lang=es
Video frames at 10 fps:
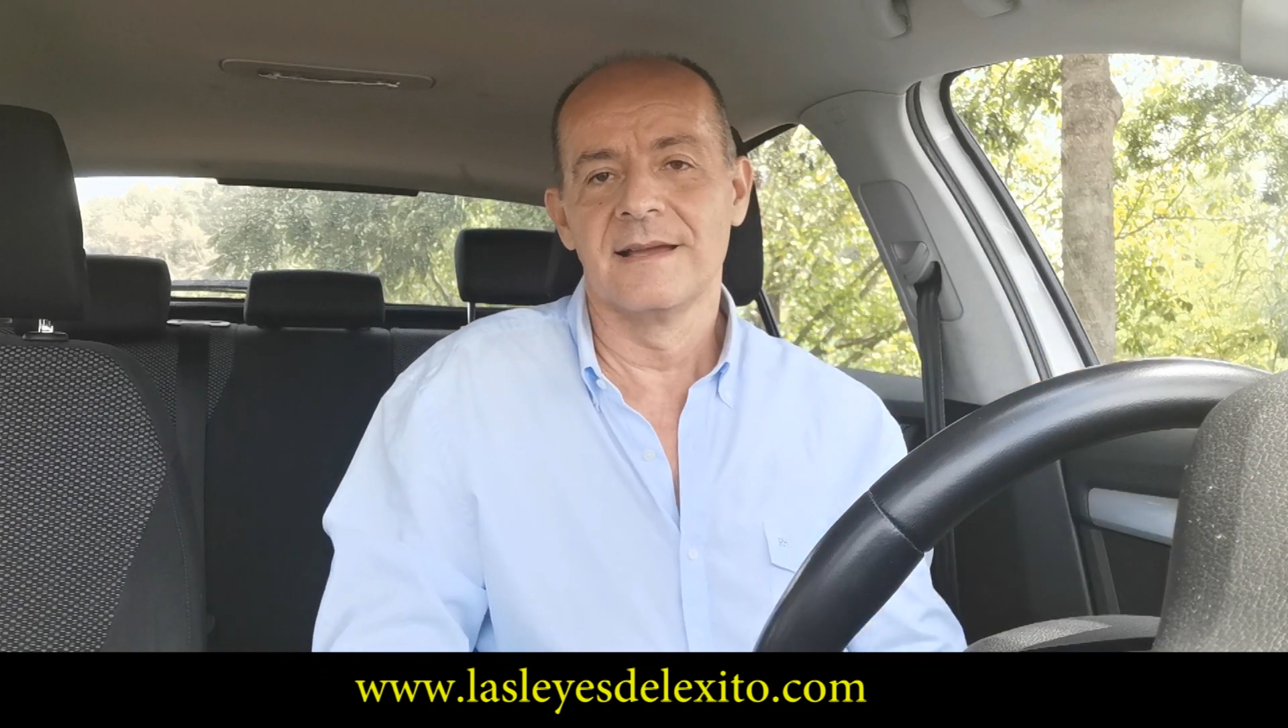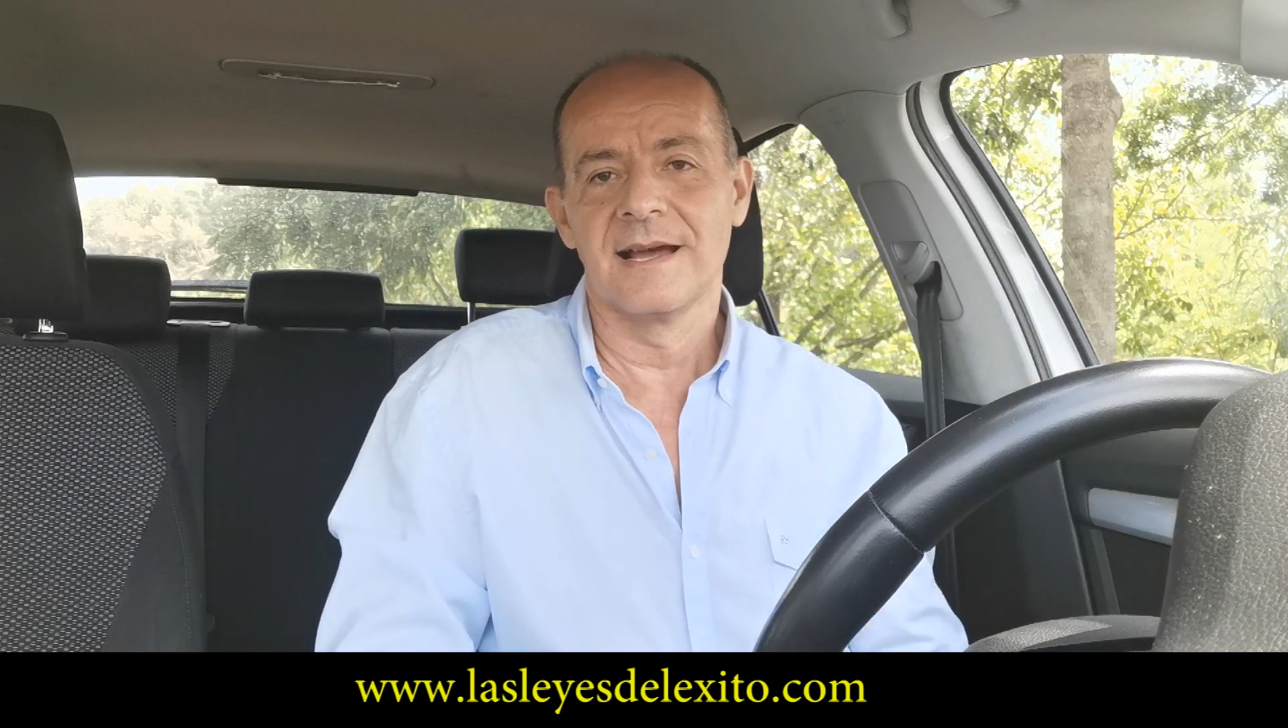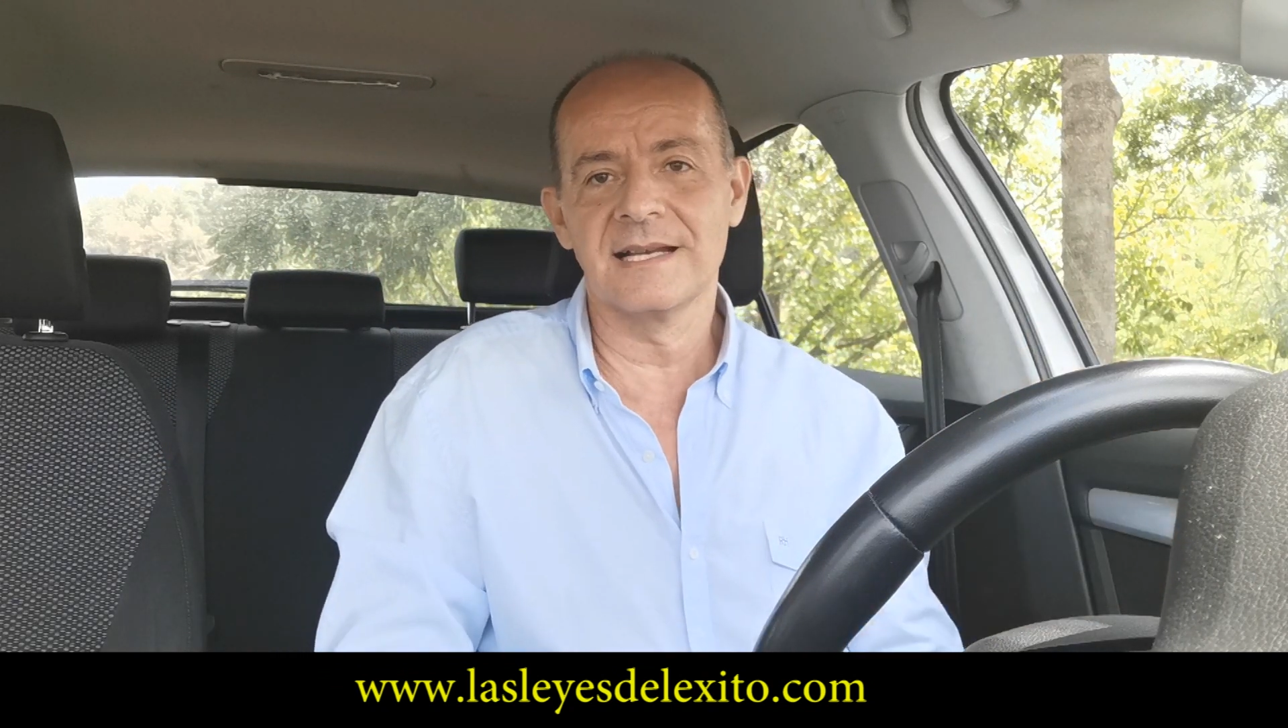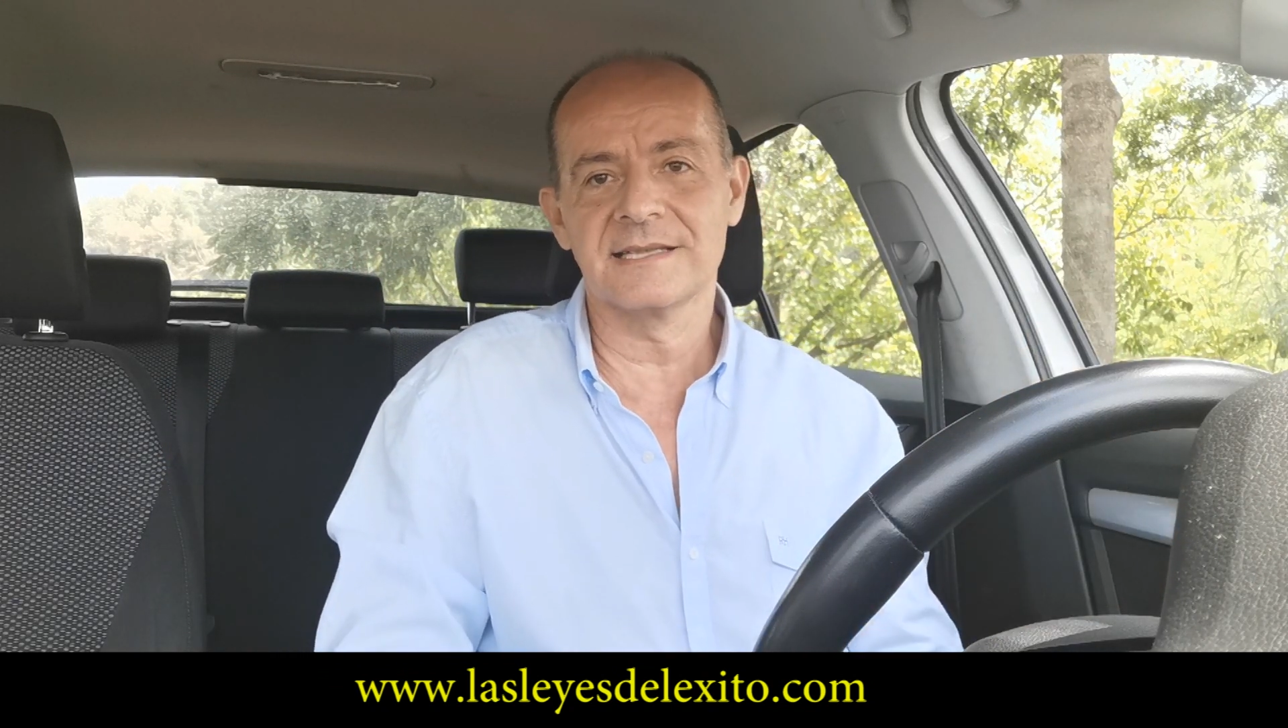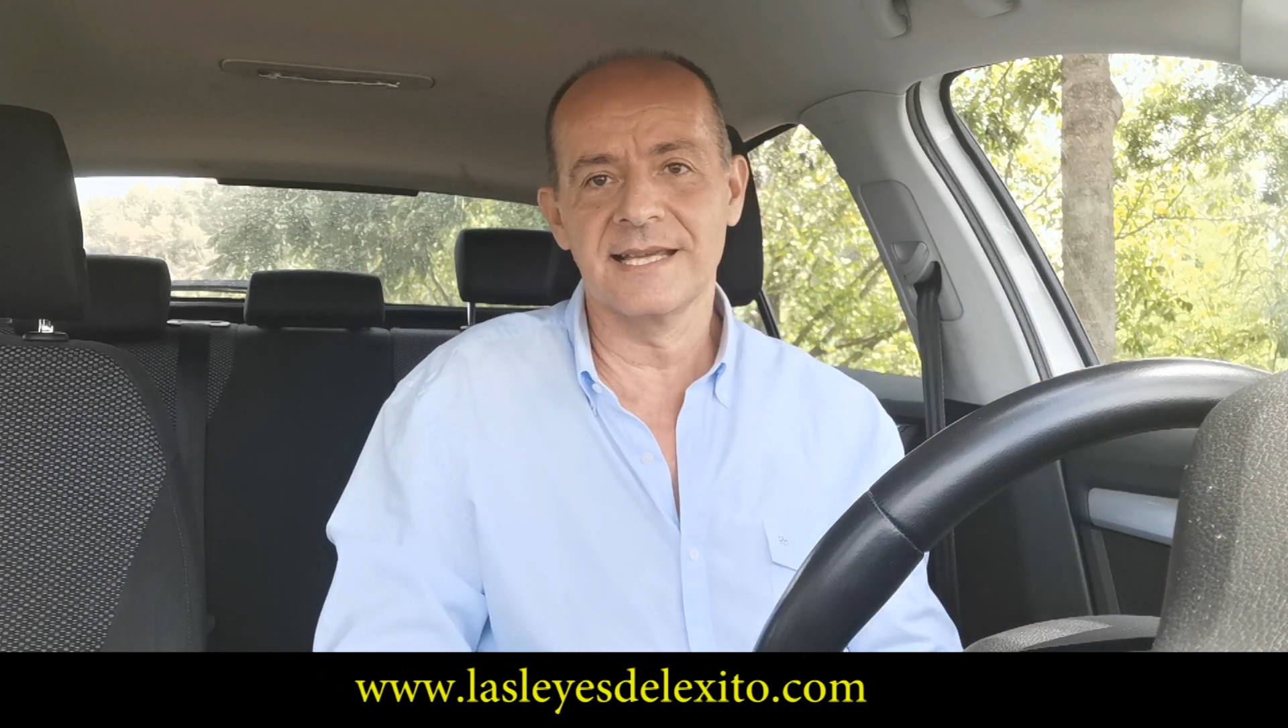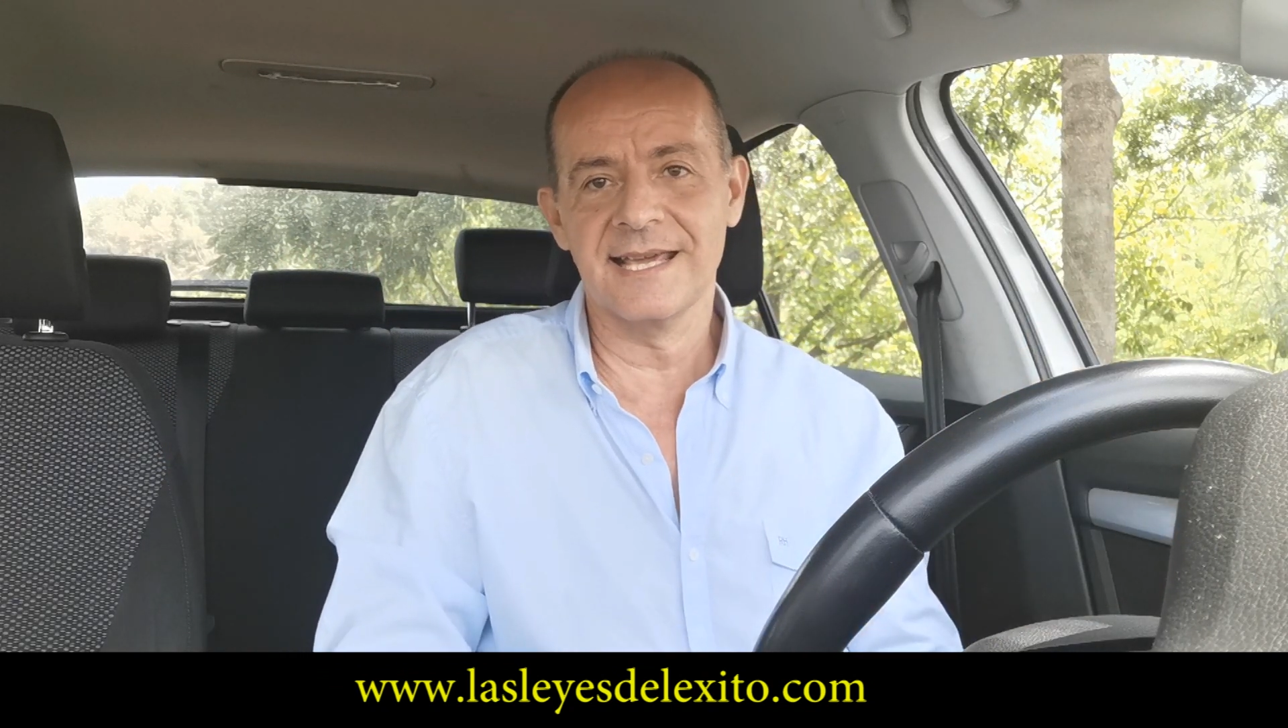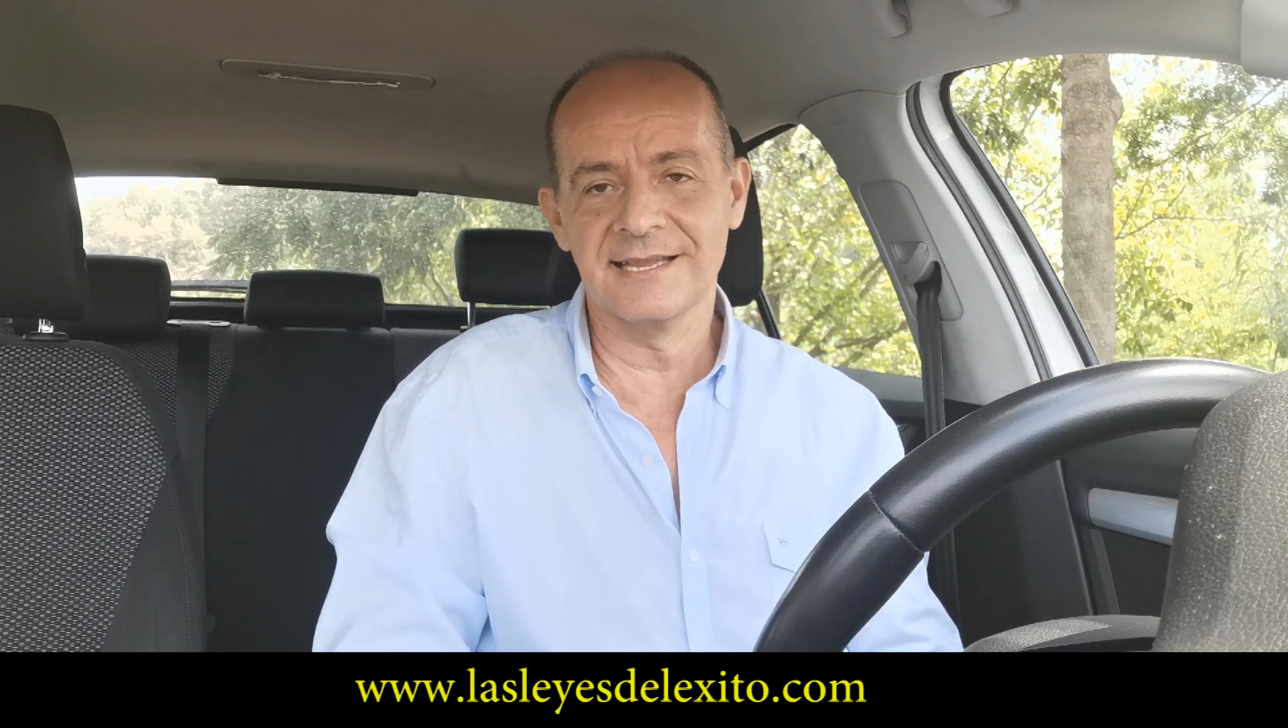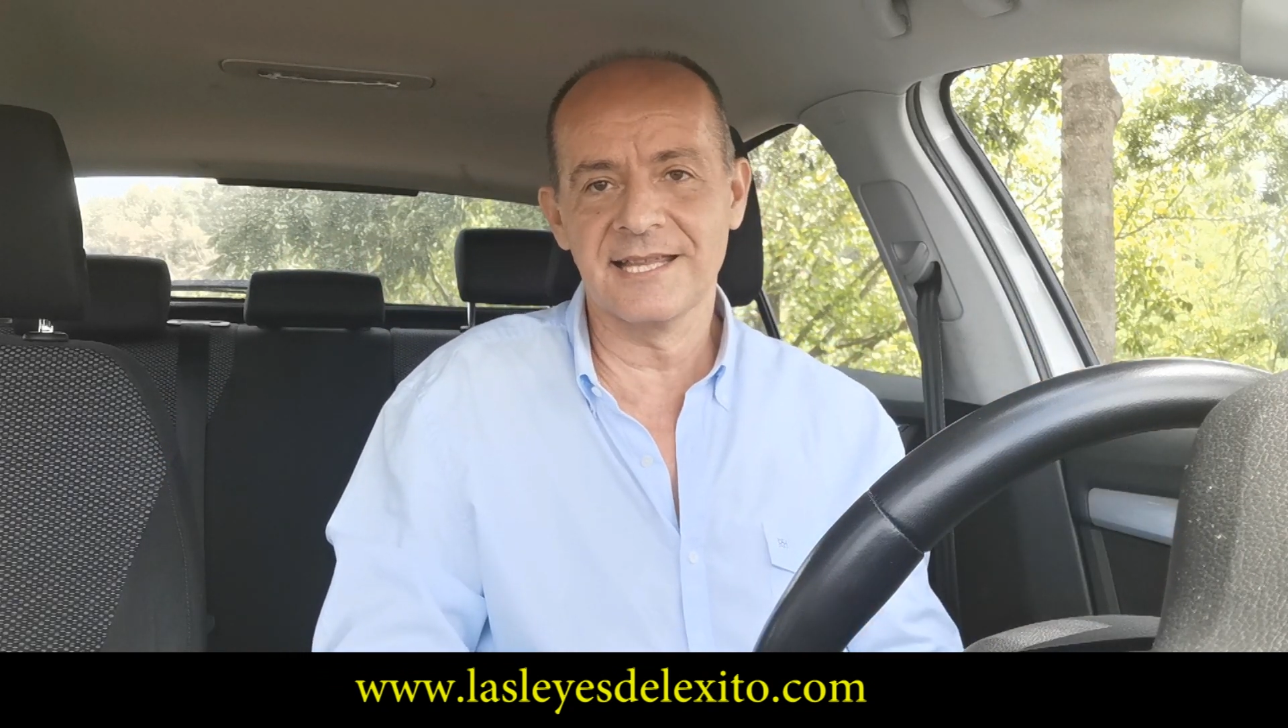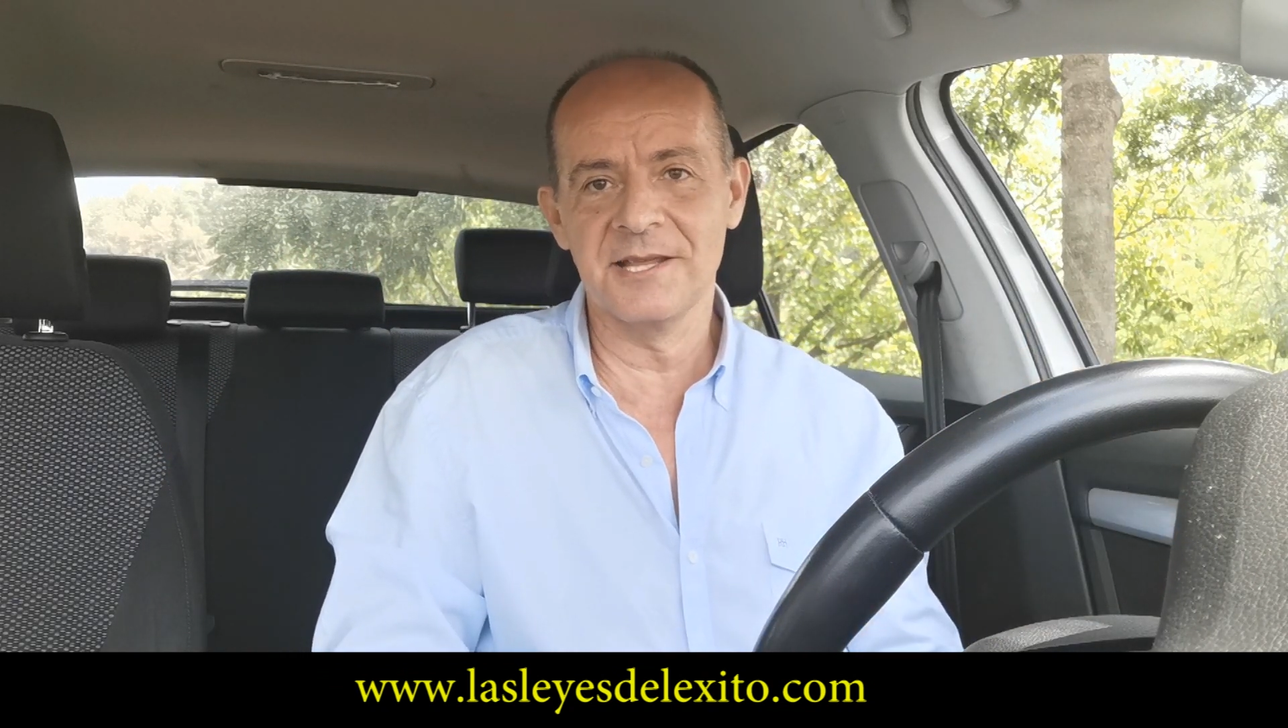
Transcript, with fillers: al siguiente